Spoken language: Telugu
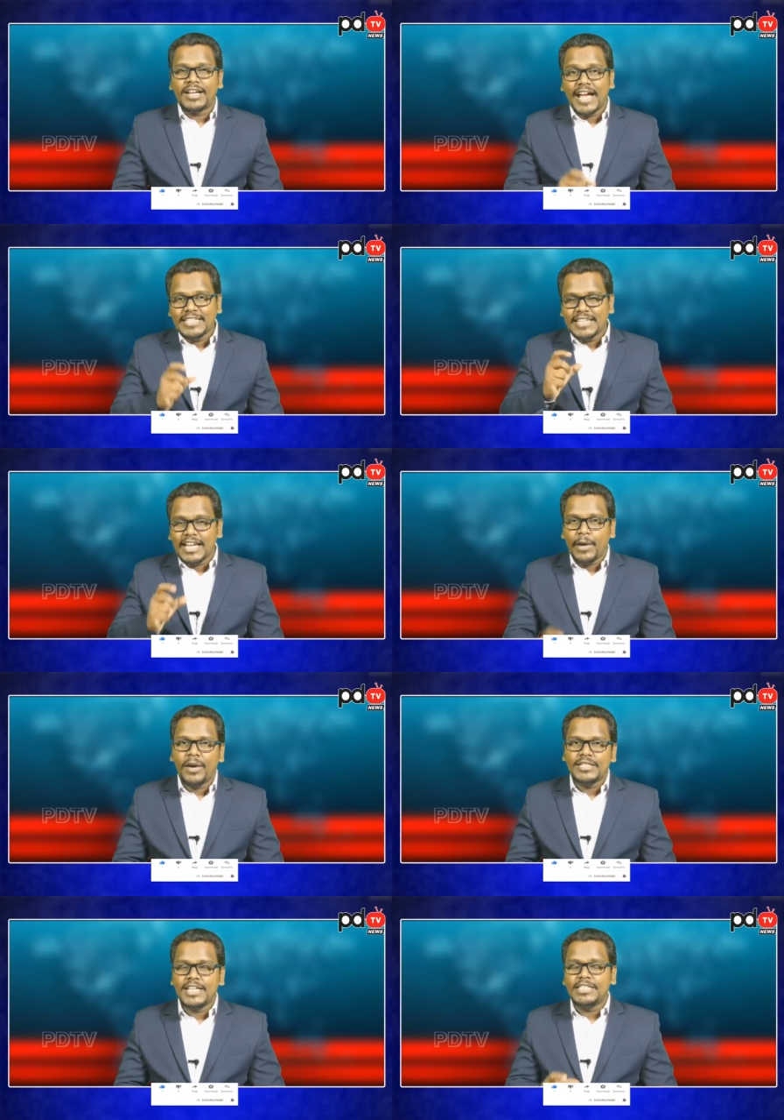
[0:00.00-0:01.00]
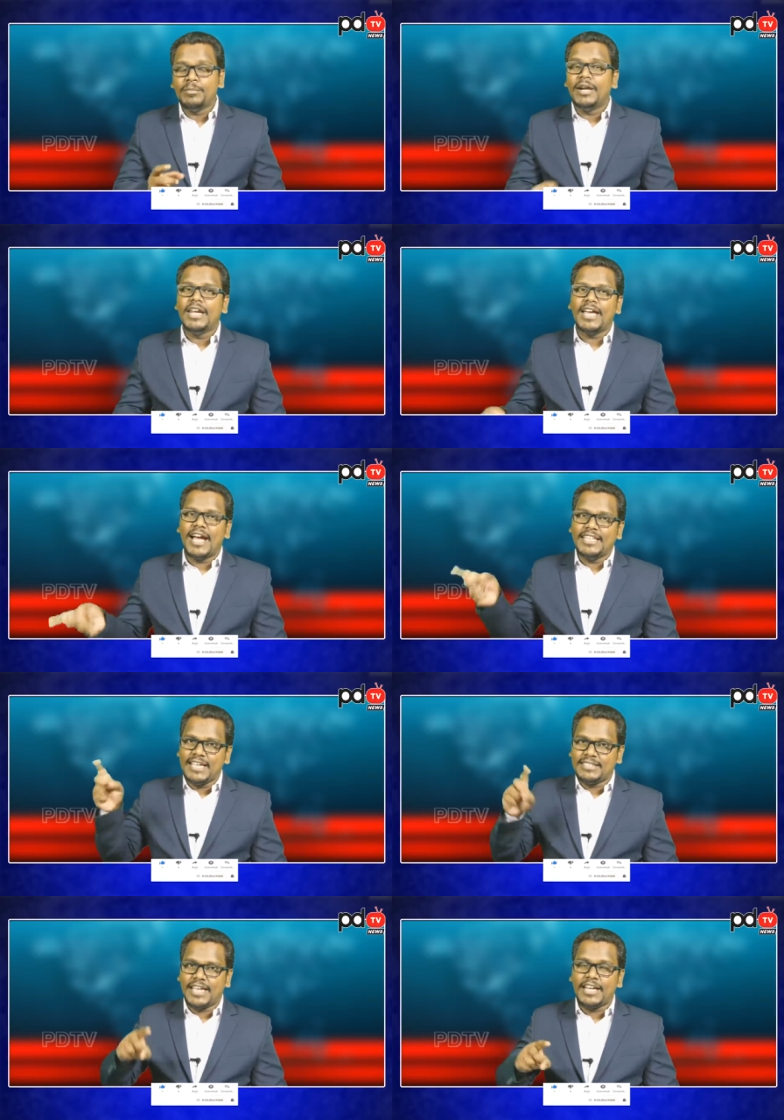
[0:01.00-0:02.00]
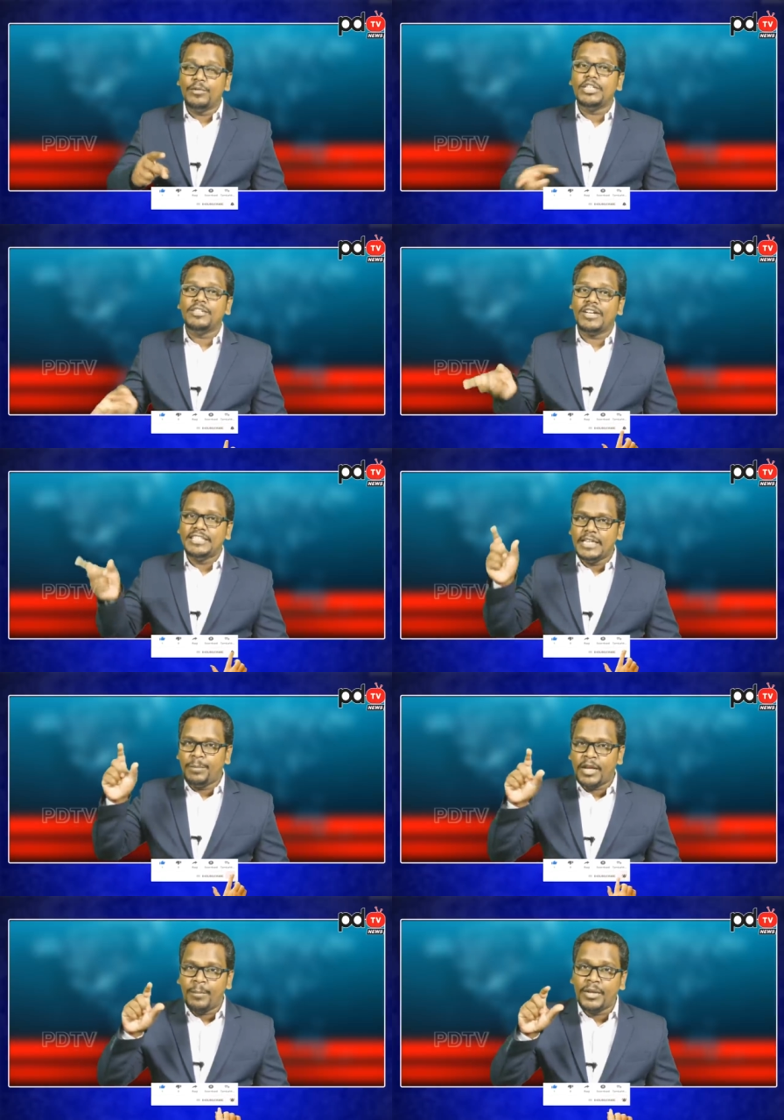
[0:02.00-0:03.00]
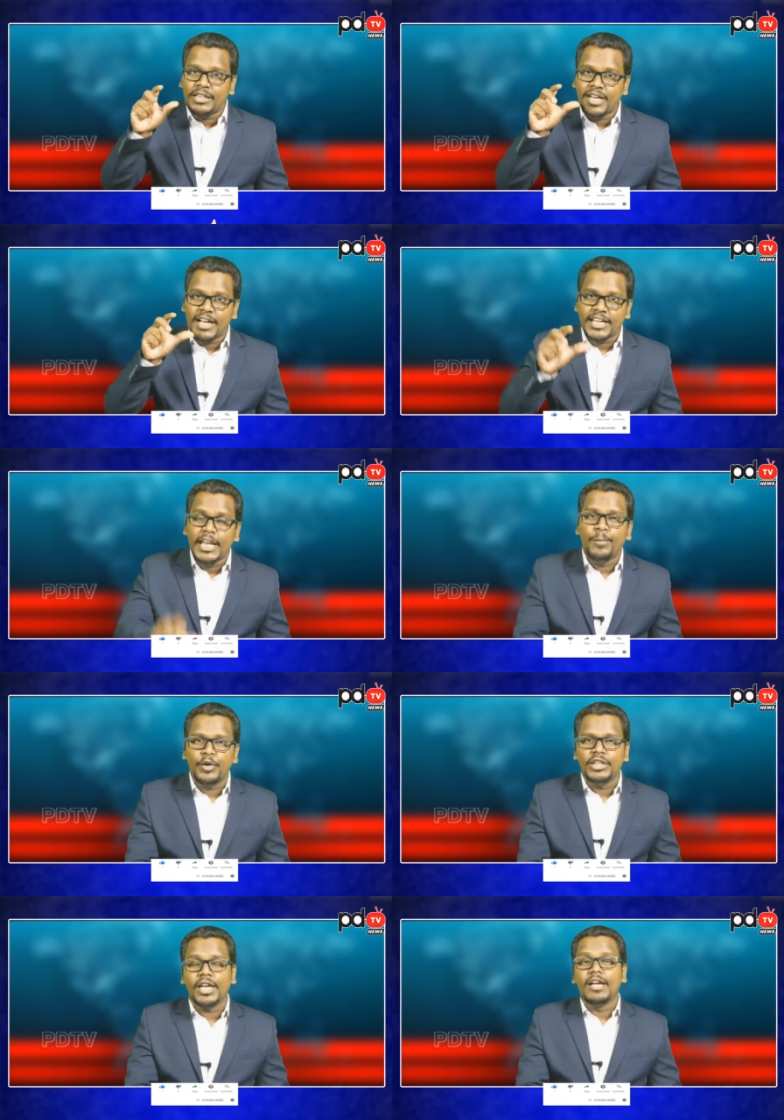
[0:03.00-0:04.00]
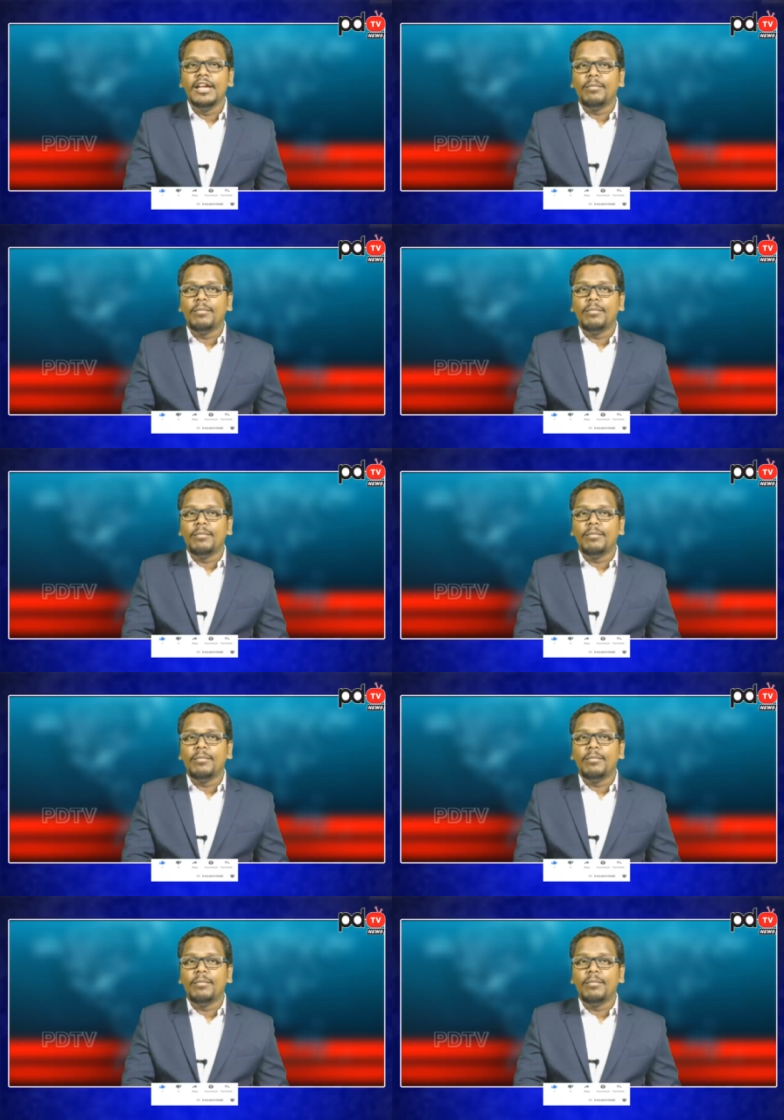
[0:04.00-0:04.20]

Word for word: రాజీనామా చేసి మళ్ళీ అదే స్థానం నుంచి వైసీపీ అభ్యర్థిగా గెలుపొంది